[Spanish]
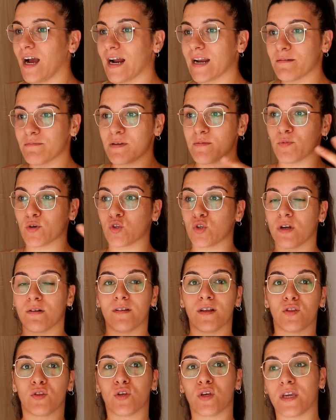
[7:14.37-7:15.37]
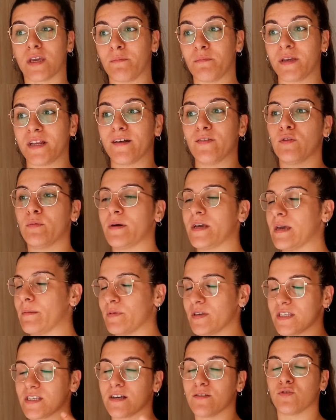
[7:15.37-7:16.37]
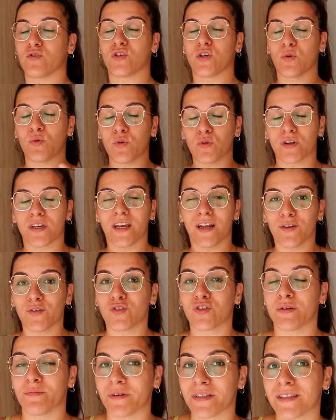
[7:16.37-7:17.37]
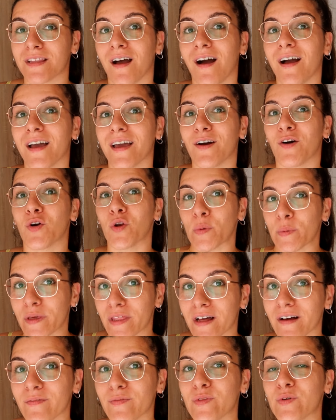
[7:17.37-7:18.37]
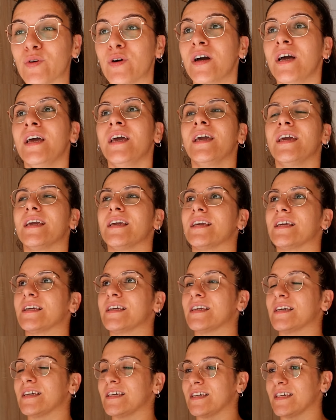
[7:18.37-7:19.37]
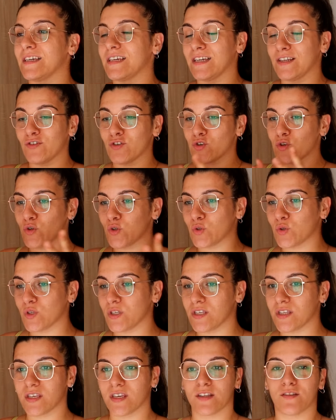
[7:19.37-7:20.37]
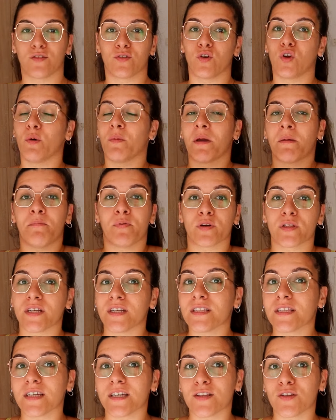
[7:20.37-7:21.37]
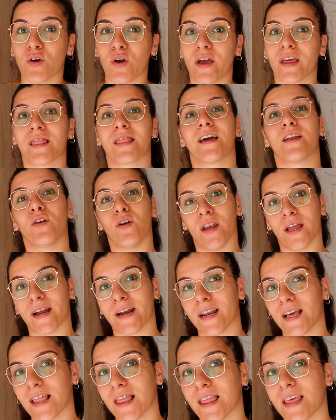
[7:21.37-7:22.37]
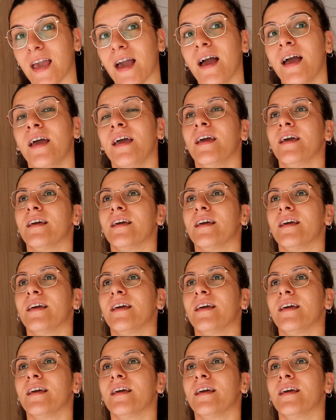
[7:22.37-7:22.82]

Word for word: ahora mismo estoy hablando y, mirando para allá pensando, seguro que algo se me está olvidando y, no se lo estoy diciendo. Lo más importante de todo es daros las gracias,